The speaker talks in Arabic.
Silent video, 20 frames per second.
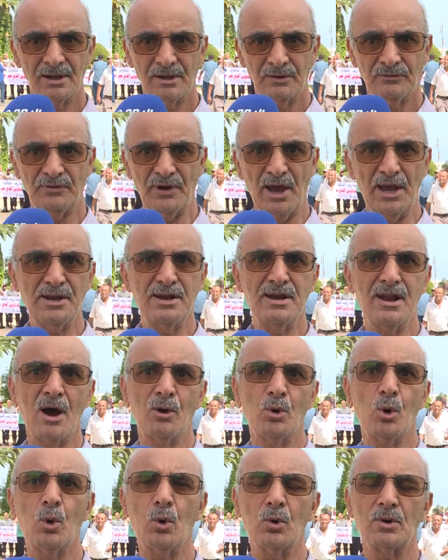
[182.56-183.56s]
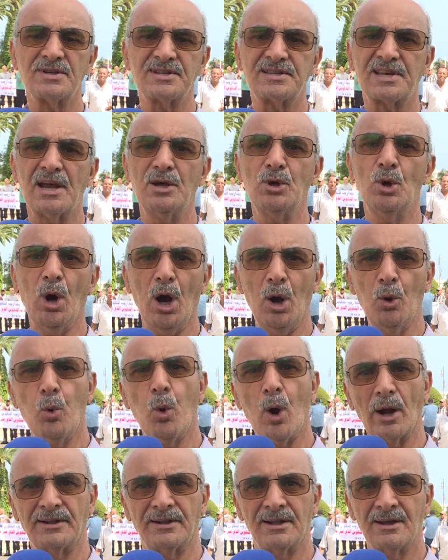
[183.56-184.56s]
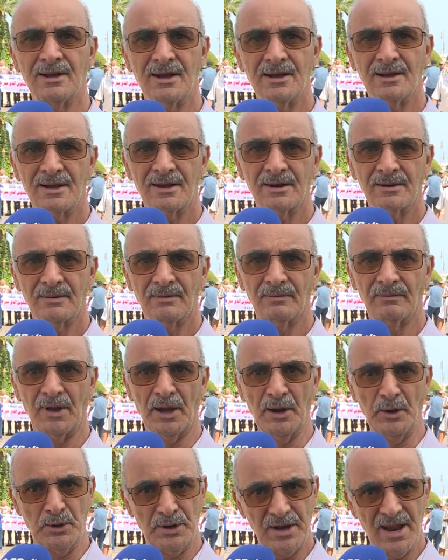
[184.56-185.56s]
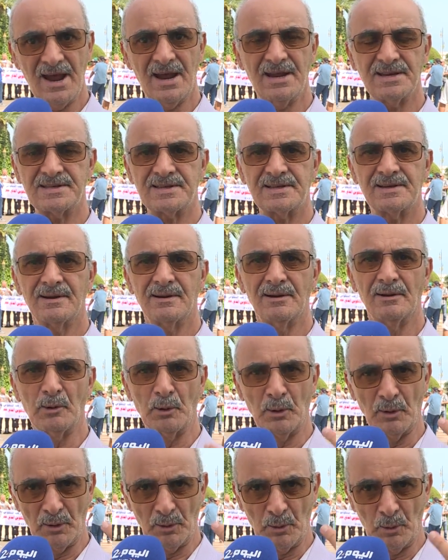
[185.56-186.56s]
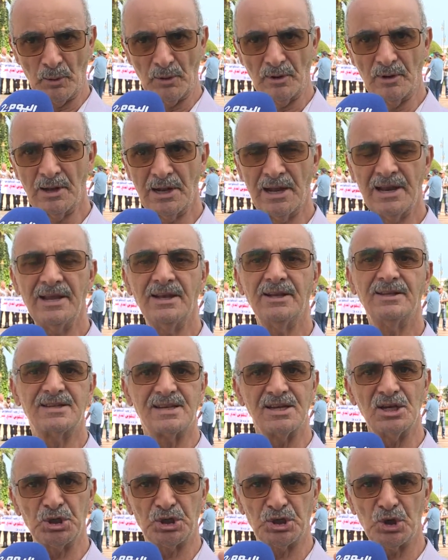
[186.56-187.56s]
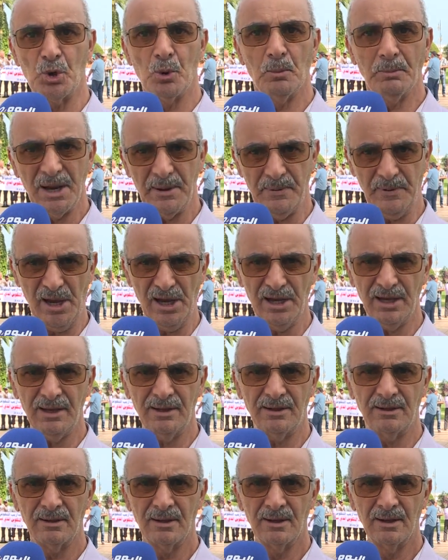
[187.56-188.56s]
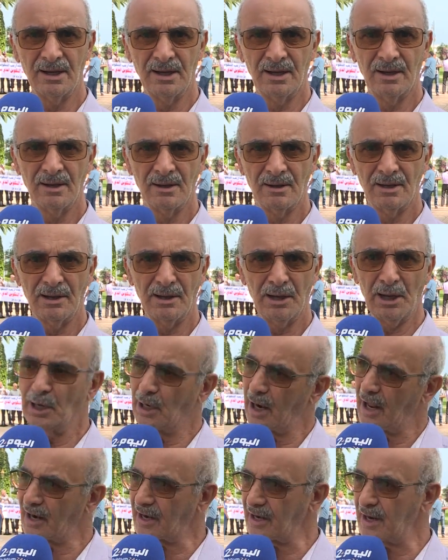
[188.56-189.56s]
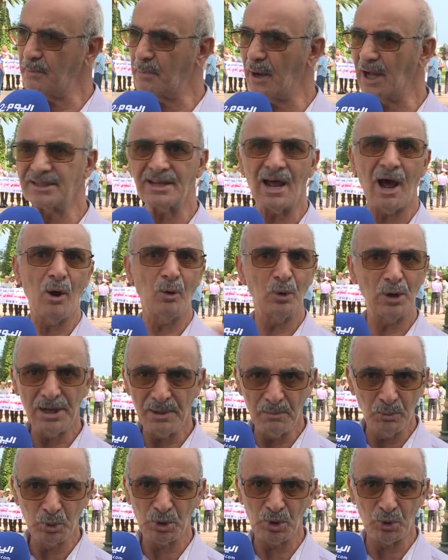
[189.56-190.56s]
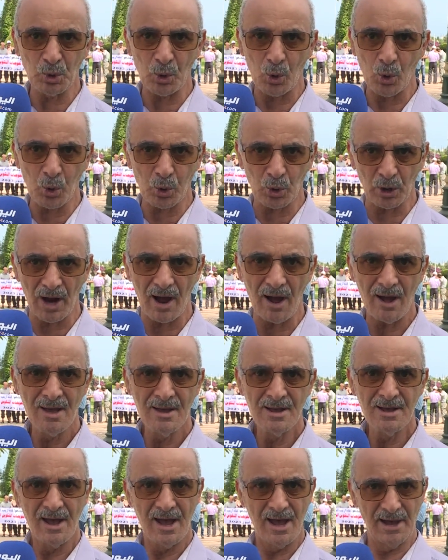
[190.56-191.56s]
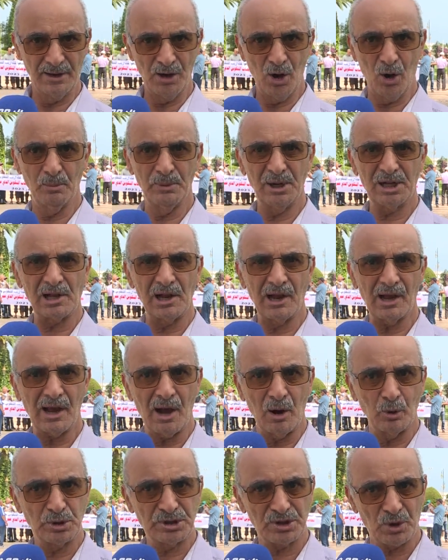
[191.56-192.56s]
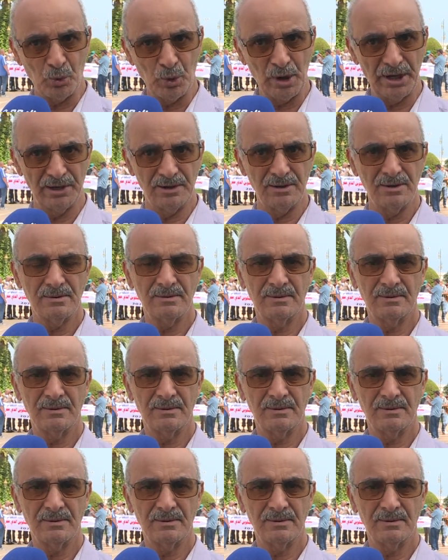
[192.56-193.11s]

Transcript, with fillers: فإنه سيعوض الناس اللي تيجيو من بعيد إلى الرباط أو لمدن أخرى أنهم يتلقوا تكوين